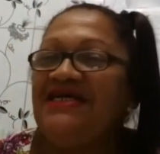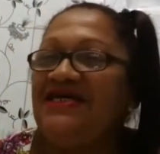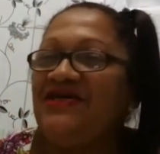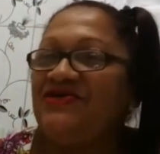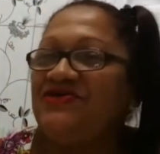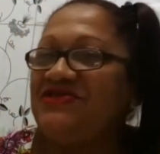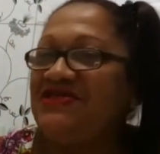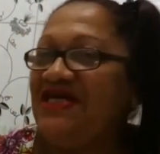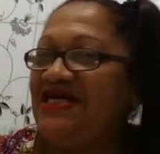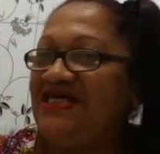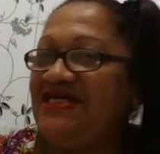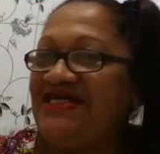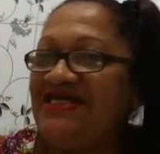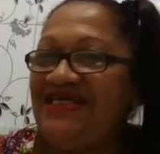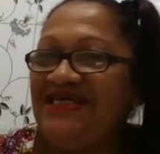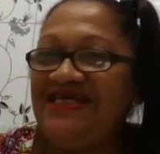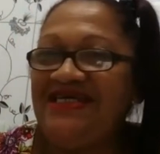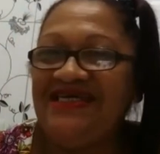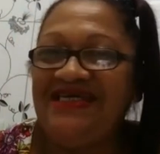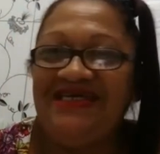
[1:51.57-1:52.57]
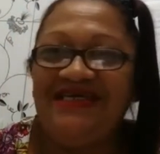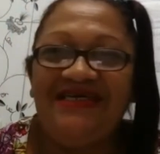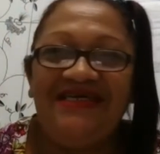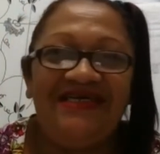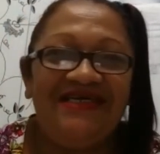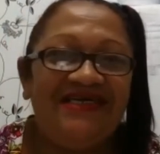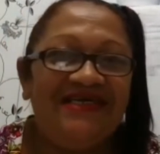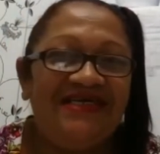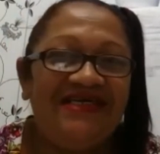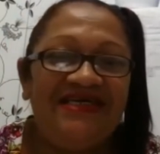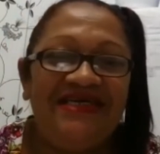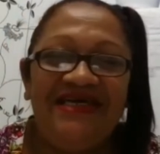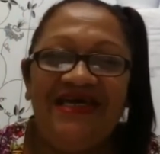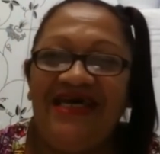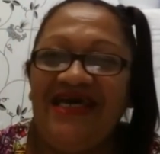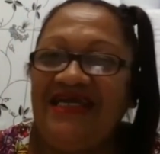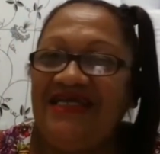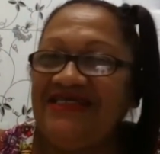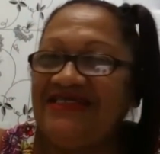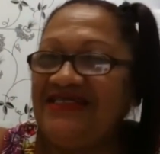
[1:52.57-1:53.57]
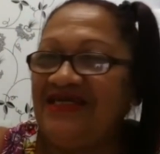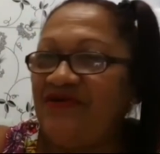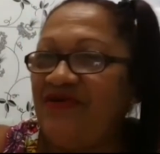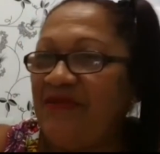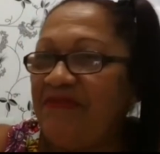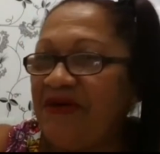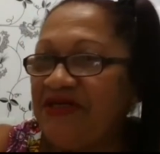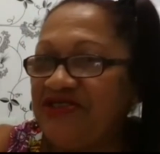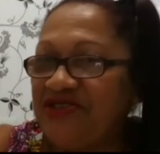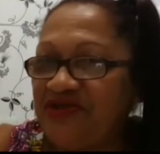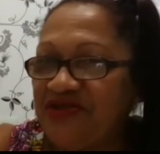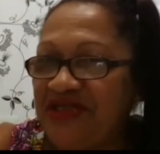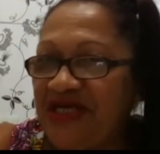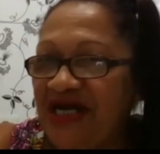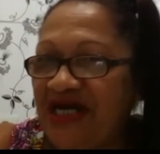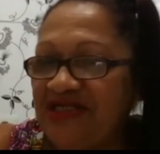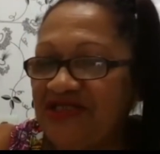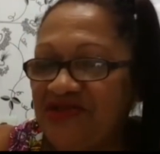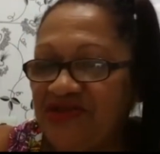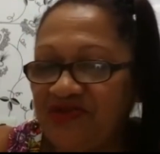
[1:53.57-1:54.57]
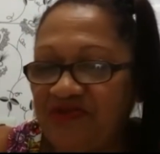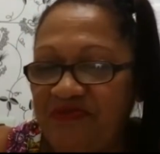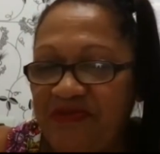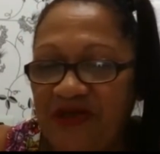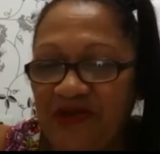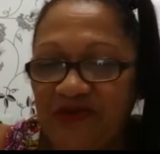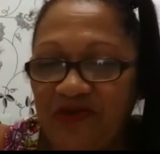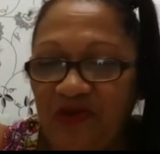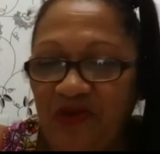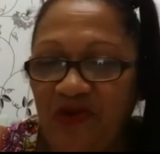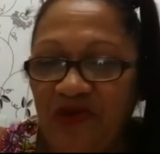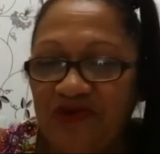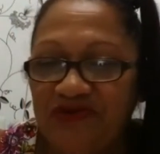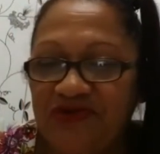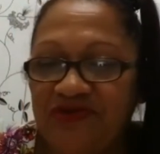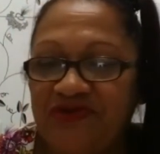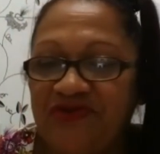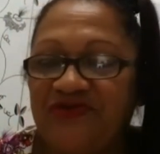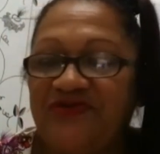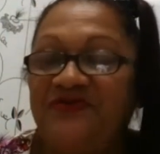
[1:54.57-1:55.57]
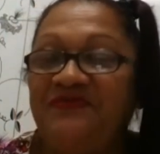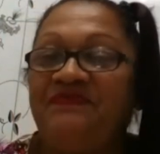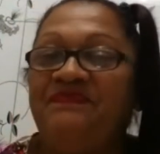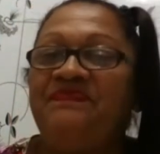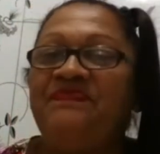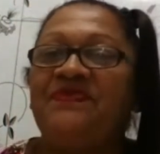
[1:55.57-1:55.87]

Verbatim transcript: eu sei que, que eles são apaixonados um pelo outro.